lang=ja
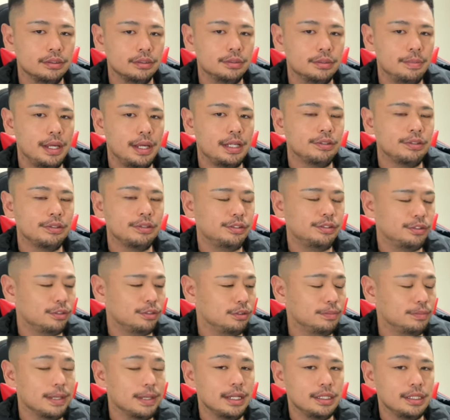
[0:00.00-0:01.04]
有名
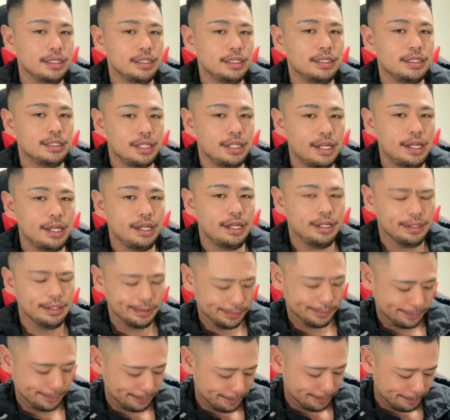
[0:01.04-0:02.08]
ユーチューバー にし
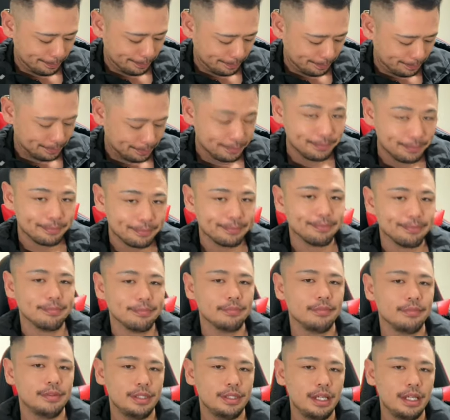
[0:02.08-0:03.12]
て、
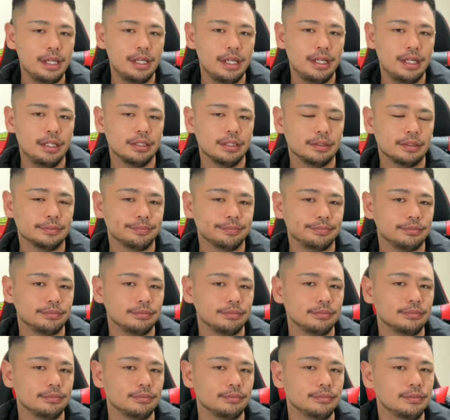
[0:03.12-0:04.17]
で
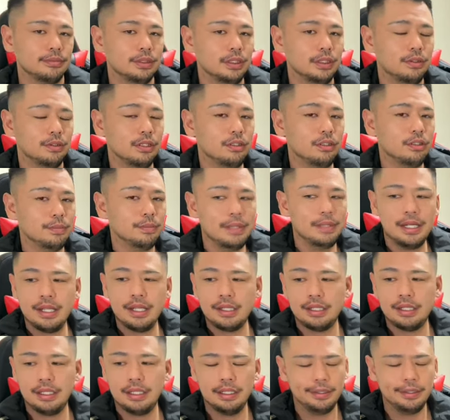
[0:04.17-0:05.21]
俺と
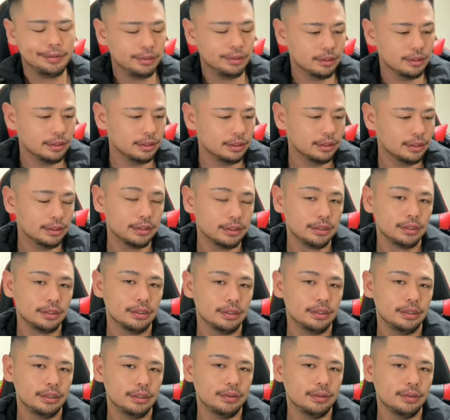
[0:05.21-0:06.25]
バヤさんと
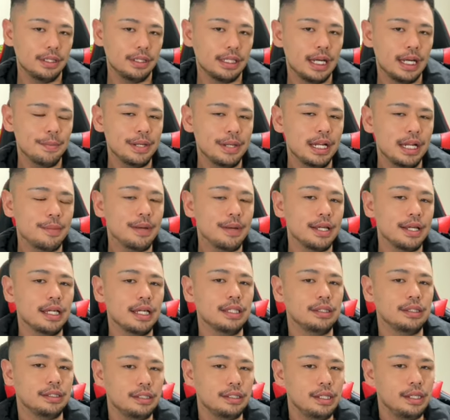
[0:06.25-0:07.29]
俺
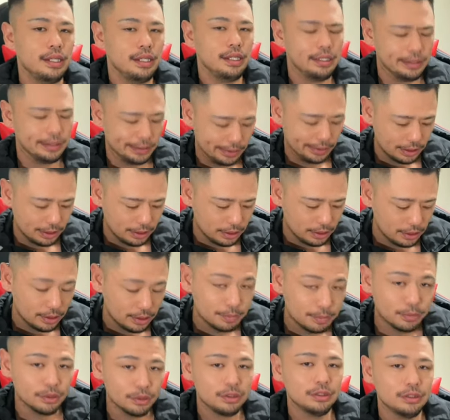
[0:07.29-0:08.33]
カメラマンやって
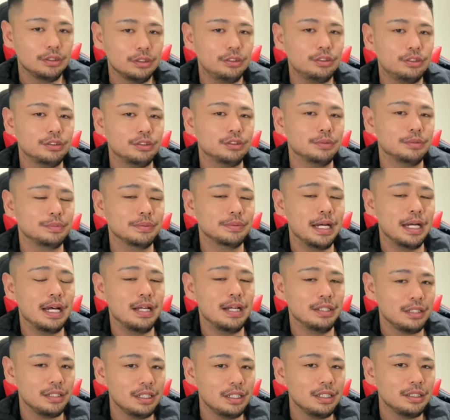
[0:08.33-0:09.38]
もう
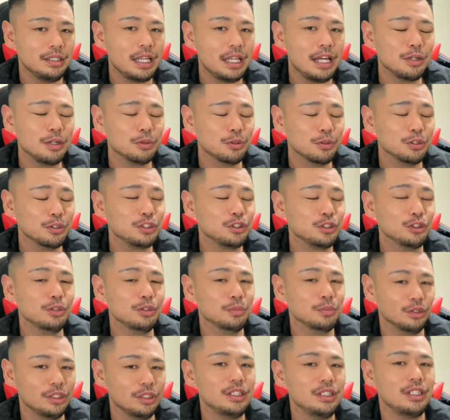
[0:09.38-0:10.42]
ユーチューバー に転向し
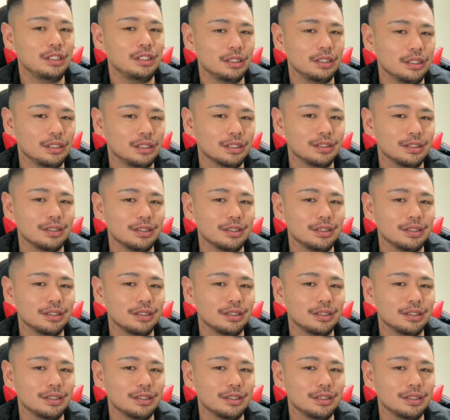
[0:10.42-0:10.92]
ようと思ってる